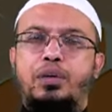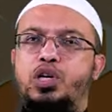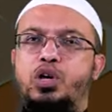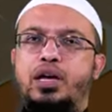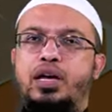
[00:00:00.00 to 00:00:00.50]
এ
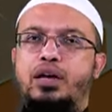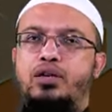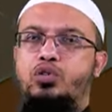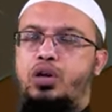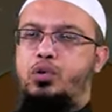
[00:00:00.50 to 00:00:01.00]
বিষয়ে
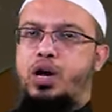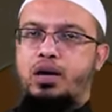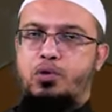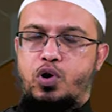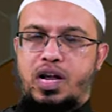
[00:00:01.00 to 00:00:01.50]
সই
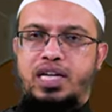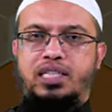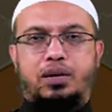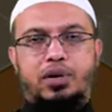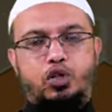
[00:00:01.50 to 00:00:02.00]
বুখারির বর্ণনা
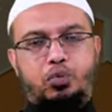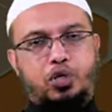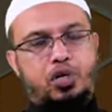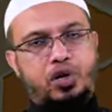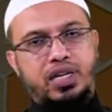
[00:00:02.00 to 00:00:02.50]
আছে আমরা
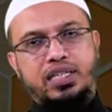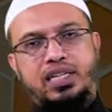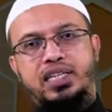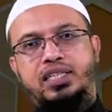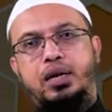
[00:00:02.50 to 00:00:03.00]
ইতিমধ্যে অনেকে
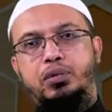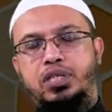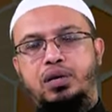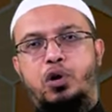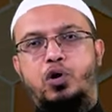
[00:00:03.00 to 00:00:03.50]
জেনেছি এবং
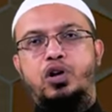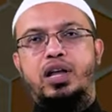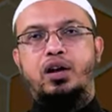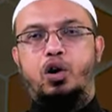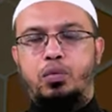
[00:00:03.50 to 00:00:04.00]
সে
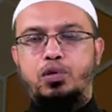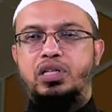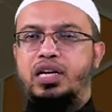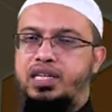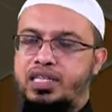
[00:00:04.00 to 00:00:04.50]
বর্ণনার
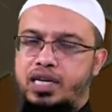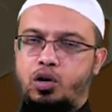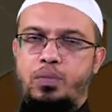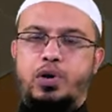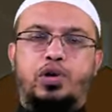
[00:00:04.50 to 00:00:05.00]
অবস্থা কি
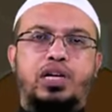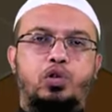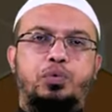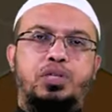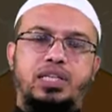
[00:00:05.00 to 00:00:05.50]
সেটাও আমরা অনেকে
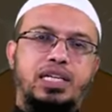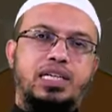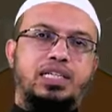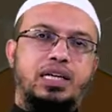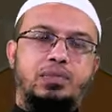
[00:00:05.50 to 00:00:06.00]
ইতিমধ্যে
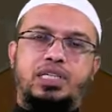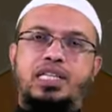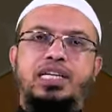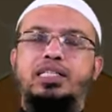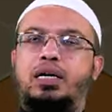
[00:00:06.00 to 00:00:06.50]
জেনেছি আমি
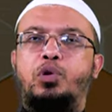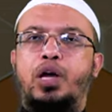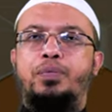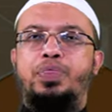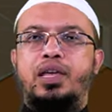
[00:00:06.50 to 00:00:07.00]
সেদিকে যাব
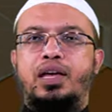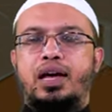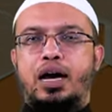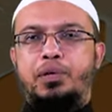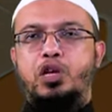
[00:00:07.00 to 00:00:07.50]
না
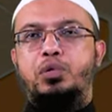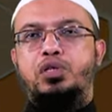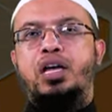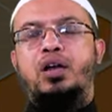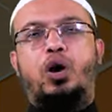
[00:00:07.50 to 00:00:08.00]
আমাদের
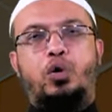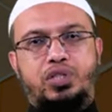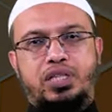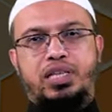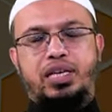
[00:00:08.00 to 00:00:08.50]
অবস্থান হওয়া
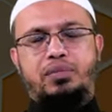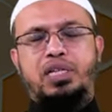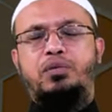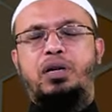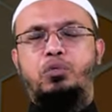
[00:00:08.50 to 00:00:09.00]
উচিত কি
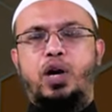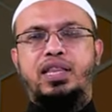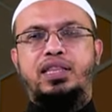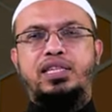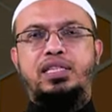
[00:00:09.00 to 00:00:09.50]
বেশিরভাগ
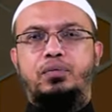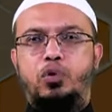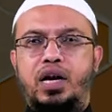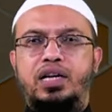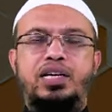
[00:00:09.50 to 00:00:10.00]
মুহাদ্দিস
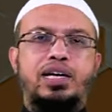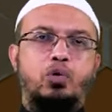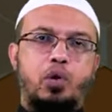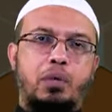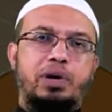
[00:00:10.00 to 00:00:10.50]
মোহাক্কিক
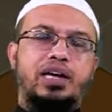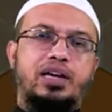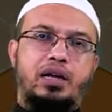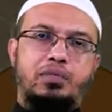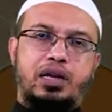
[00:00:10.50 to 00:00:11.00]
ওলামা
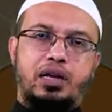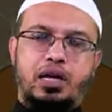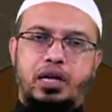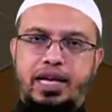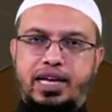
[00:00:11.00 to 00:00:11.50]
একরামের
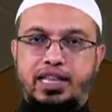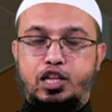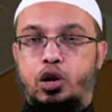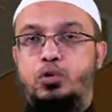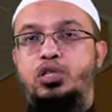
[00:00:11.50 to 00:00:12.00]

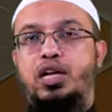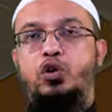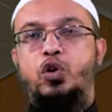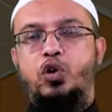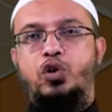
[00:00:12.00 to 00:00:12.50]
এক্ষেত্রে অবস্থান
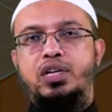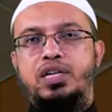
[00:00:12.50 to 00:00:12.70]
হলো